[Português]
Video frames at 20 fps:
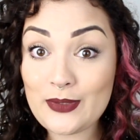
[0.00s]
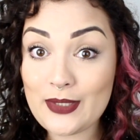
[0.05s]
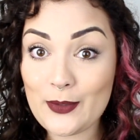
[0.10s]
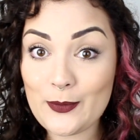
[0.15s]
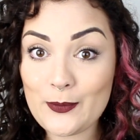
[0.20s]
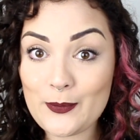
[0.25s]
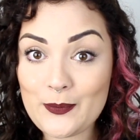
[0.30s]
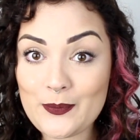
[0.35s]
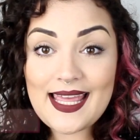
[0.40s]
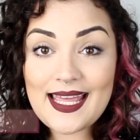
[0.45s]
ou
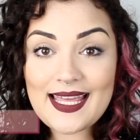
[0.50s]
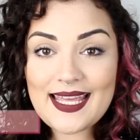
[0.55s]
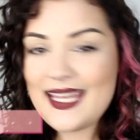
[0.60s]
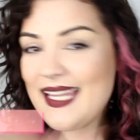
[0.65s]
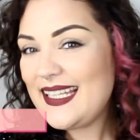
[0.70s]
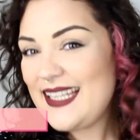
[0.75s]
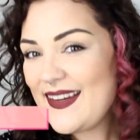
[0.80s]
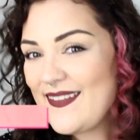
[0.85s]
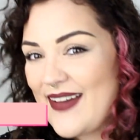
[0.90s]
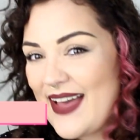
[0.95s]
não.
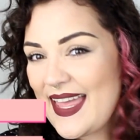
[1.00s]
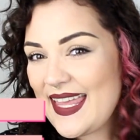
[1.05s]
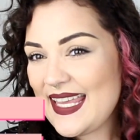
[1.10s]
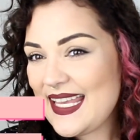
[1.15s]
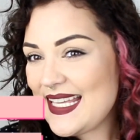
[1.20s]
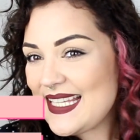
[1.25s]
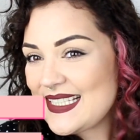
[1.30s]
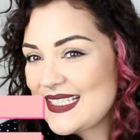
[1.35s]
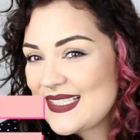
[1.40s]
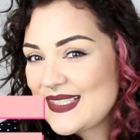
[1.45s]
Então é
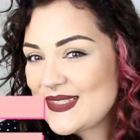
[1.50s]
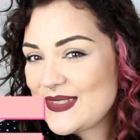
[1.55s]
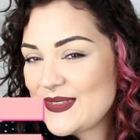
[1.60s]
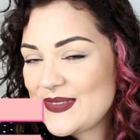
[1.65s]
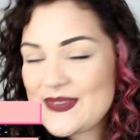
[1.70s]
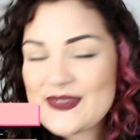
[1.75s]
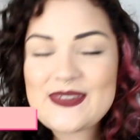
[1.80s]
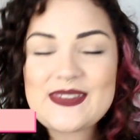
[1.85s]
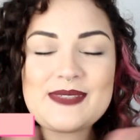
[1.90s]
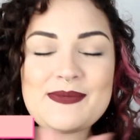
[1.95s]

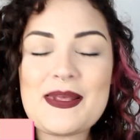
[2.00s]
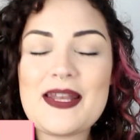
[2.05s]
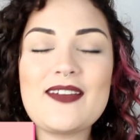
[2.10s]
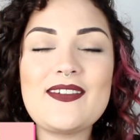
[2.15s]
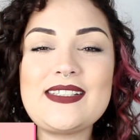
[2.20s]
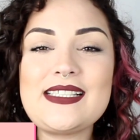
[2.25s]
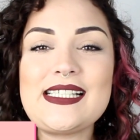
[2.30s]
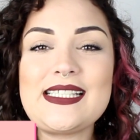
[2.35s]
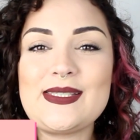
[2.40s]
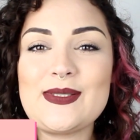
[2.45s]
isso, espero
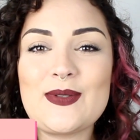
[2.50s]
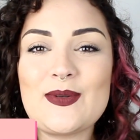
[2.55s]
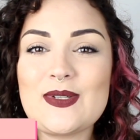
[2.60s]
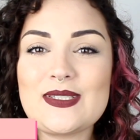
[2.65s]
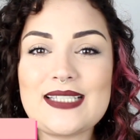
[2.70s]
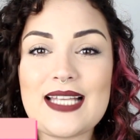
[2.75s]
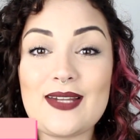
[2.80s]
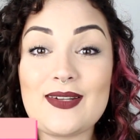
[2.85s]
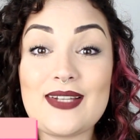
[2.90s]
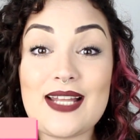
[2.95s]
que vocês tenham
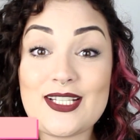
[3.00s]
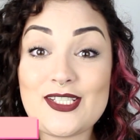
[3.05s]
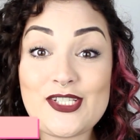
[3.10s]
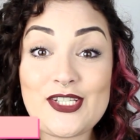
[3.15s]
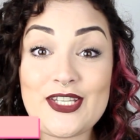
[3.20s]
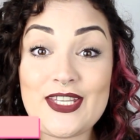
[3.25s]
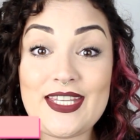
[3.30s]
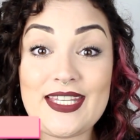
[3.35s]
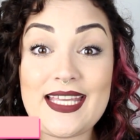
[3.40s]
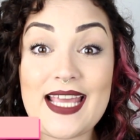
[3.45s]
gostado da
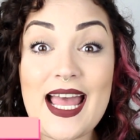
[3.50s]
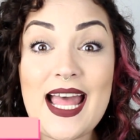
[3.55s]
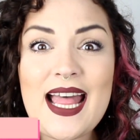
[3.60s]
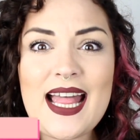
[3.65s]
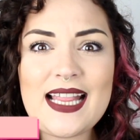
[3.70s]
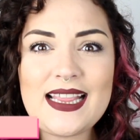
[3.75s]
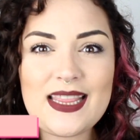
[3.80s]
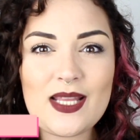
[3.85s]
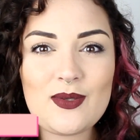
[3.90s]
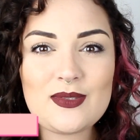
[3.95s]
diquinha.
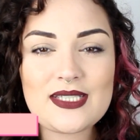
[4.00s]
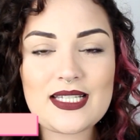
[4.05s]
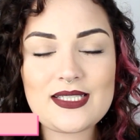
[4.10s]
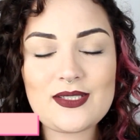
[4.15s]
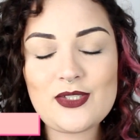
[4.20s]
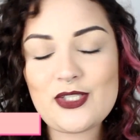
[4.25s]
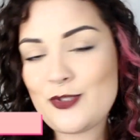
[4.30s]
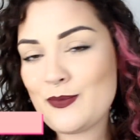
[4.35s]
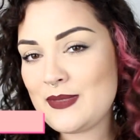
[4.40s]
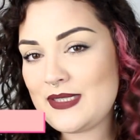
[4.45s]
Não
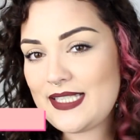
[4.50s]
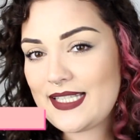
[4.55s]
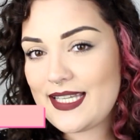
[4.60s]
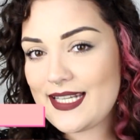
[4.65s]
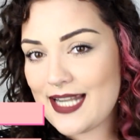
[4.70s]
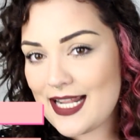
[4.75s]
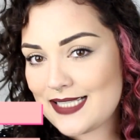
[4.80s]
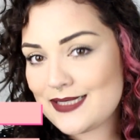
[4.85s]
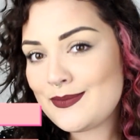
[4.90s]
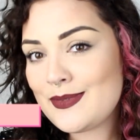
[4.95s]
esqueçam de me
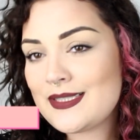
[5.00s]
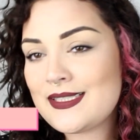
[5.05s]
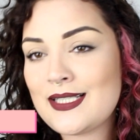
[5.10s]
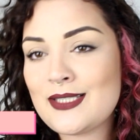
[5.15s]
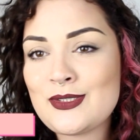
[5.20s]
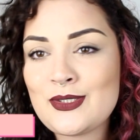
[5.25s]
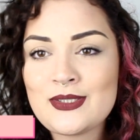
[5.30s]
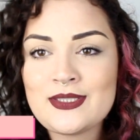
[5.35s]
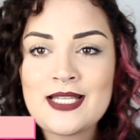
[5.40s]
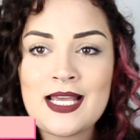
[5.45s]
seguir nas minhas
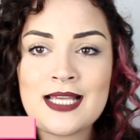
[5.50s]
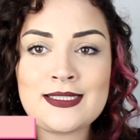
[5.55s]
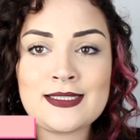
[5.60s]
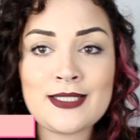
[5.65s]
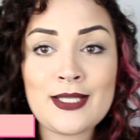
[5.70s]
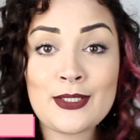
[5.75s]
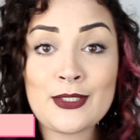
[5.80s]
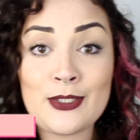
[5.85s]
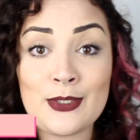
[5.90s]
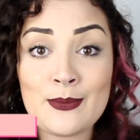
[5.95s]
redes sociais
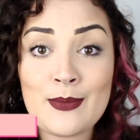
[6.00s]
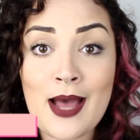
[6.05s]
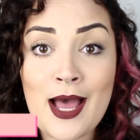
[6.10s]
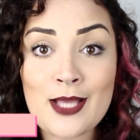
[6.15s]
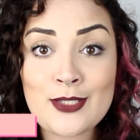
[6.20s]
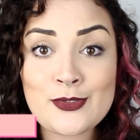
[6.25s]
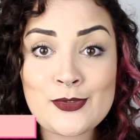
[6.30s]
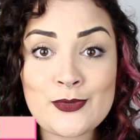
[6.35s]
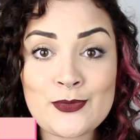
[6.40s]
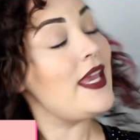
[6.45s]
que tá aqui
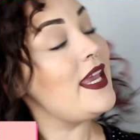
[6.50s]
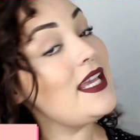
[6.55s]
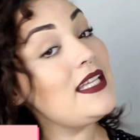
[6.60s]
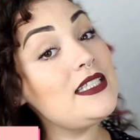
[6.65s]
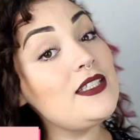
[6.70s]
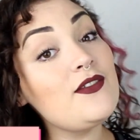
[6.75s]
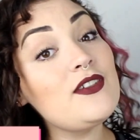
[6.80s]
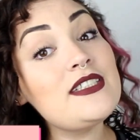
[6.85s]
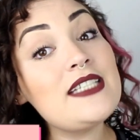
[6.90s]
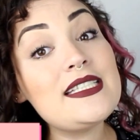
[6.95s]
embaixo. E
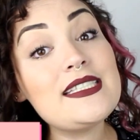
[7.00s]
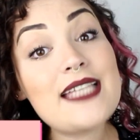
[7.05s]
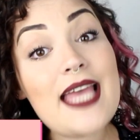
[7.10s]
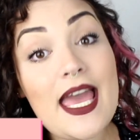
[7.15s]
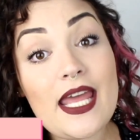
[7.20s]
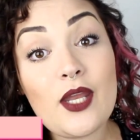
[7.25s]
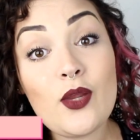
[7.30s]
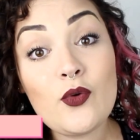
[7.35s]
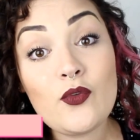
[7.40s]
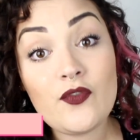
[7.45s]
se vocês
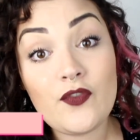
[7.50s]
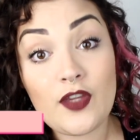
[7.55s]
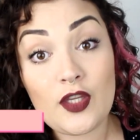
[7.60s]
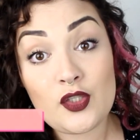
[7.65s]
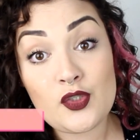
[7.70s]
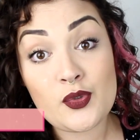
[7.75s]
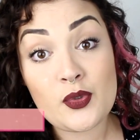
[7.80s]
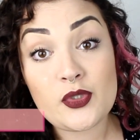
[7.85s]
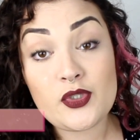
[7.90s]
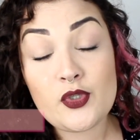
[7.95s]
querem um
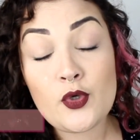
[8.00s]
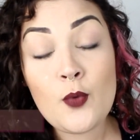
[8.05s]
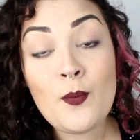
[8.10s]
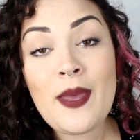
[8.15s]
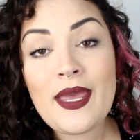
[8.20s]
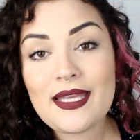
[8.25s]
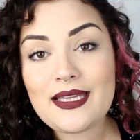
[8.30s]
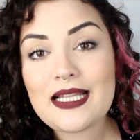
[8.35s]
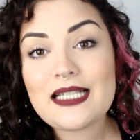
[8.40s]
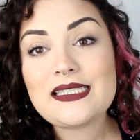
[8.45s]
vídeo de
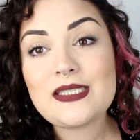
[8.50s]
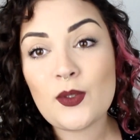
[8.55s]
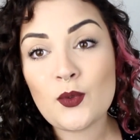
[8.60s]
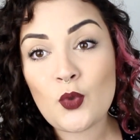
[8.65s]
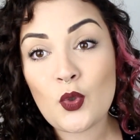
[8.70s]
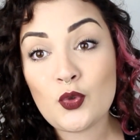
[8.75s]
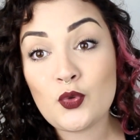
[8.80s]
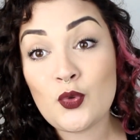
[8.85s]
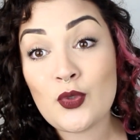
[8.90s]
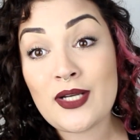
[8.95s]
uma equitação
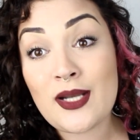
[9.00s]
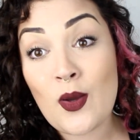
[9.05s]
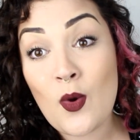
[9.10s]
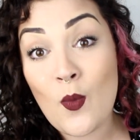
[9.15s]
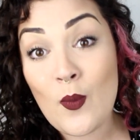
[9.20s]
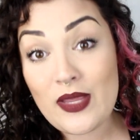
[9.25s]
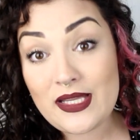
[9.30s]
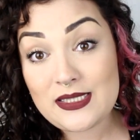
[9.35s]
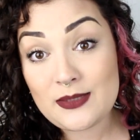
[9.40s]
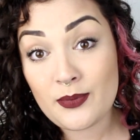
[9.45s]
noturna
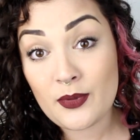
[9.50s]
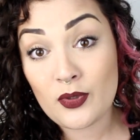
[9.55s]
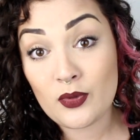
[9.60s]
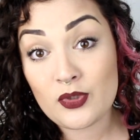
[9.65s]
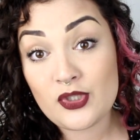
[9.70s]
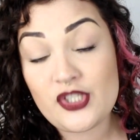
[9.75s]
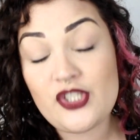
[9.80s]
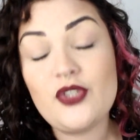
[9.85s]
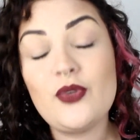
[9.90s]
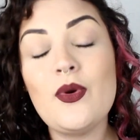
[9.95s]
com esse
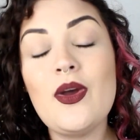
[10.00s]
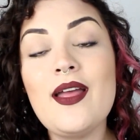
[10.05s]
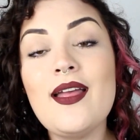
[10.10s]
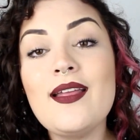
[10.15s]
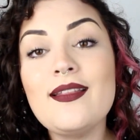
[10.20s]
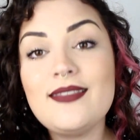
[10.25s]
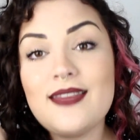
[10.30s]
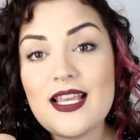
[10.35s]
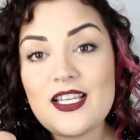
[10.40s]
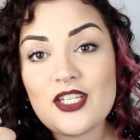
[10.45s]
produtinho,
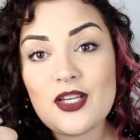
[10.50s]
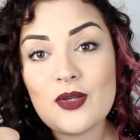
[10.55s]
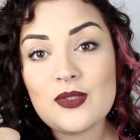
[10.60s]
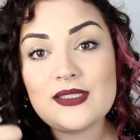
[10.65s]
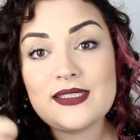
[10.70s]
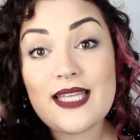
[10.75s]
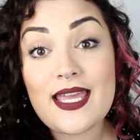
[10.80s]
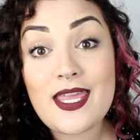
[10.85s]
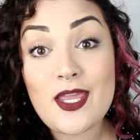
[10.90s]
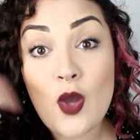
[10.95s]
deixa
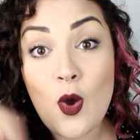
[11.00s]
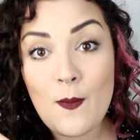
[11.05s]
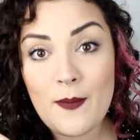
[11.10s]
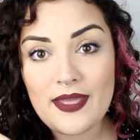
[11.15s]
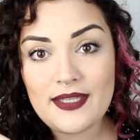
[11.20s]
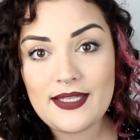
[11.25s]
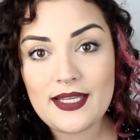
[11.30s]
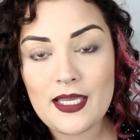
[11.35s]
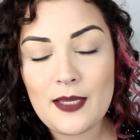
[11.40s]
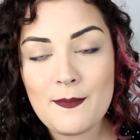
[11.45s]
gostei e
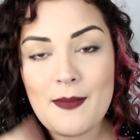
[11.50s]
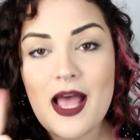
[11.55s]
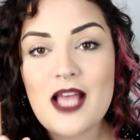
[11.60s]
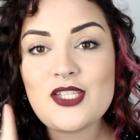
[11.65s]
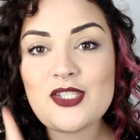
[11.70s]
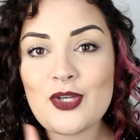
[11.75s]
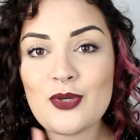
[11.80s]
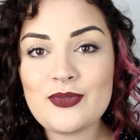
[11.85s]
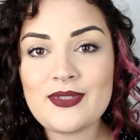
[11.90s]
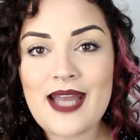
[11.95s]
comenta aqui
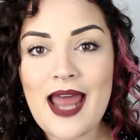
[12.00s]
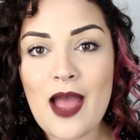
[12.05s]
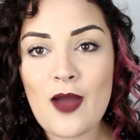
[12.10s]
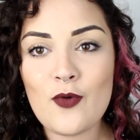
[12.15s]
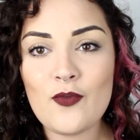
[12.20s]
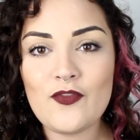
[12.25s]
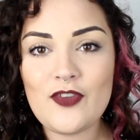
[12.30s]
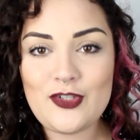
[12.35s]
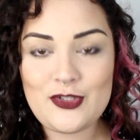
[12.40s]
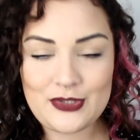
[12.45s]
embaixo que eu
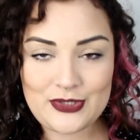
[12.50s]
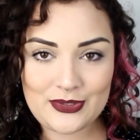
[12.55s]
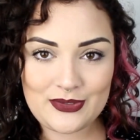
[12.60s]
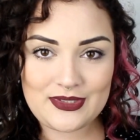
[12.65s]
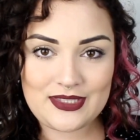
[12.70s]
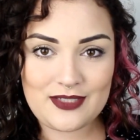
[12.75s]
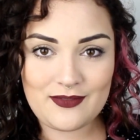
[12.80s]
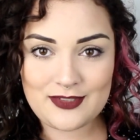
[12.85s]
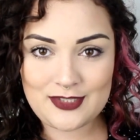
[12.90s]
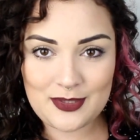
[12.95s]
trago um vídeo
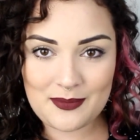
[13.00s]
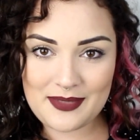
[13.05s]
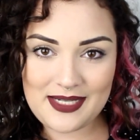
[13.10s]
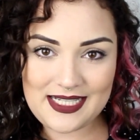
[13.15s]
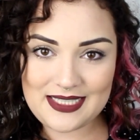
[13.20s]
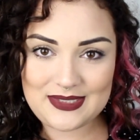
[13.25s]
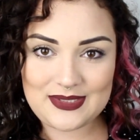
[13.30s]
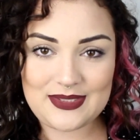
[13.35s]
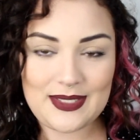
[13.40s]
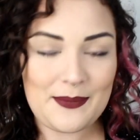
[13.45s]
exclusivo sobre
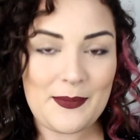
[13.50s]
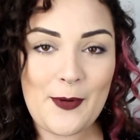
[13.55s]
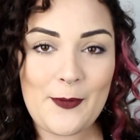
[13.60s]
isso, tá